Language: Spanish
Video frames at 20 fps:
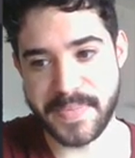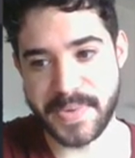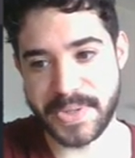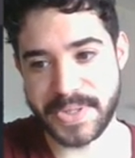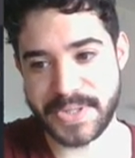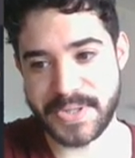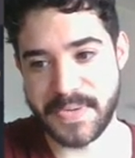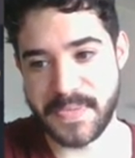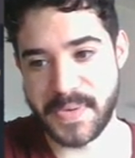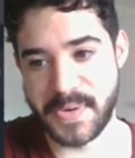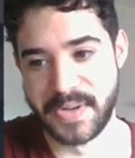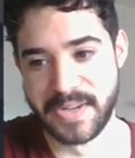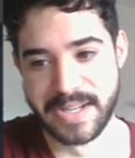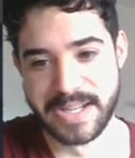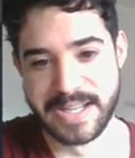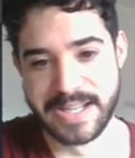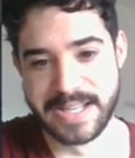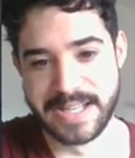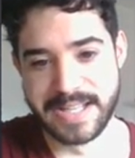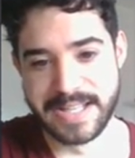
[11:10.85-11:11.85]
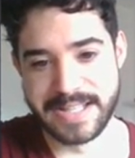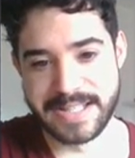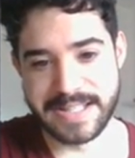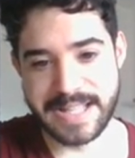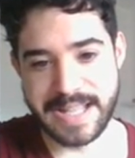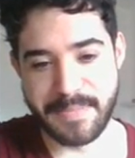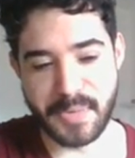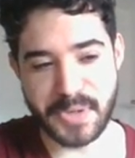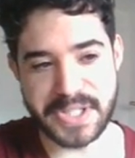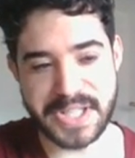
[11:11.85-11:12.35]
Pero es como
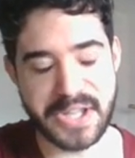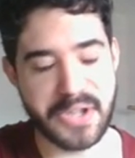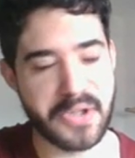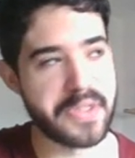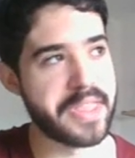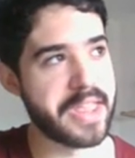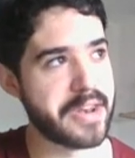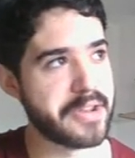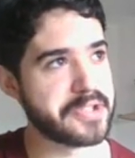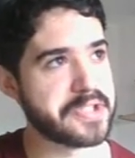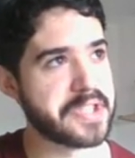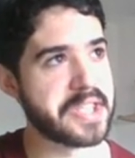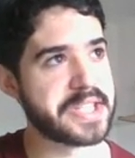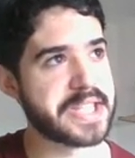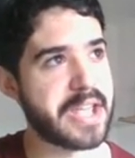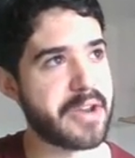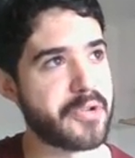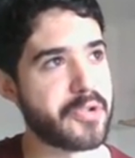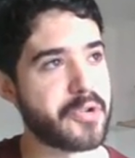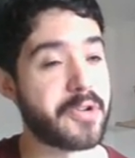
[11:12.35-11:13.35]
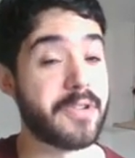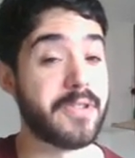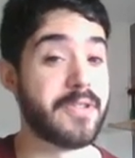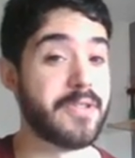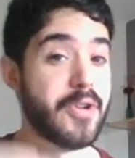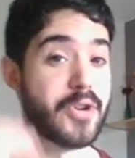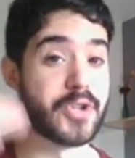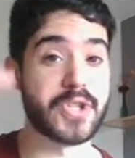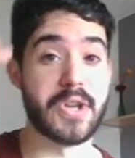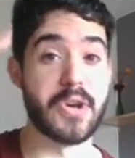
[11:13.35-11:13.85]
hemos tenido diarios de desarrollo
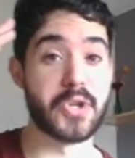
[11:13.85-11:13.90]
los,